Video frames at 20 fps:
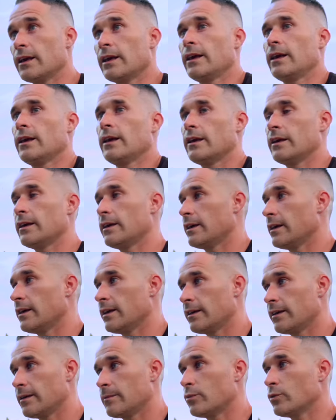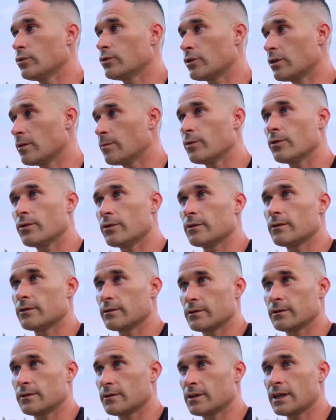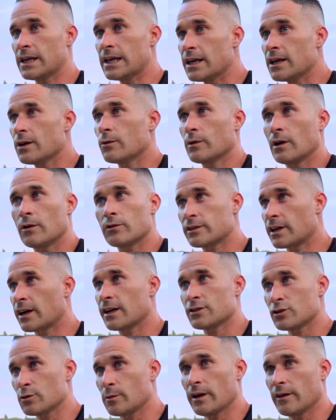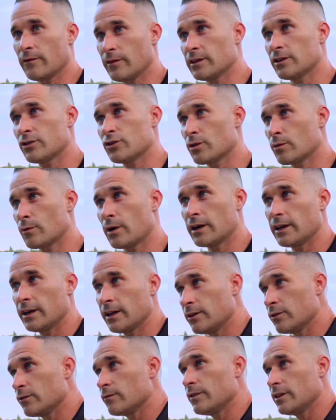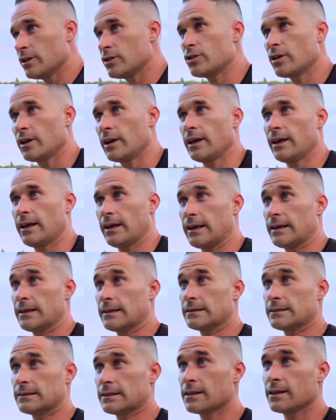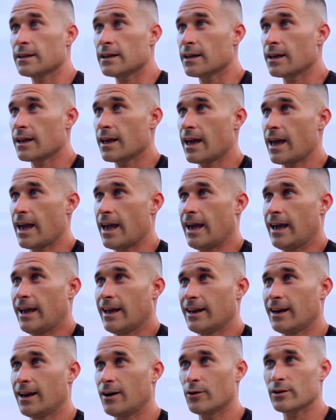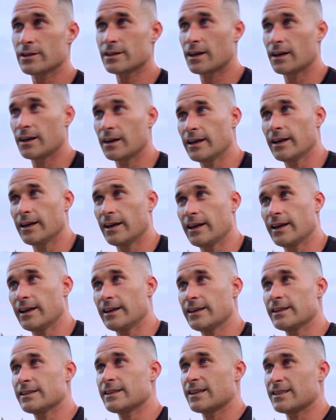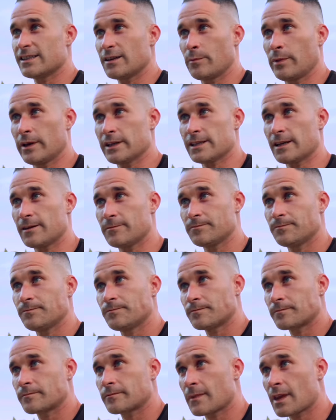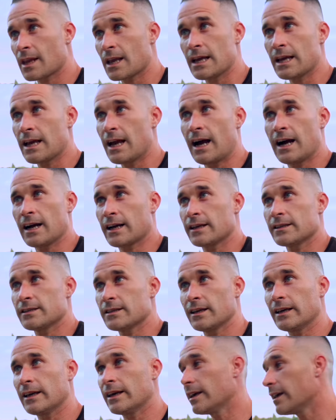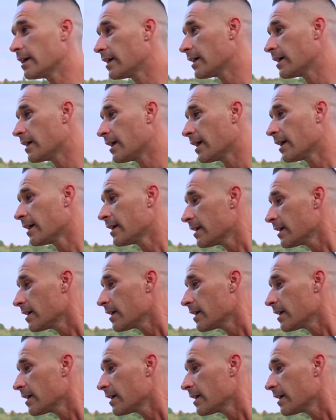e purtroppo una contrada insomma che 25 anni e non vince, eh, la cosa eh, inizia a essere pesa. Anche se eh,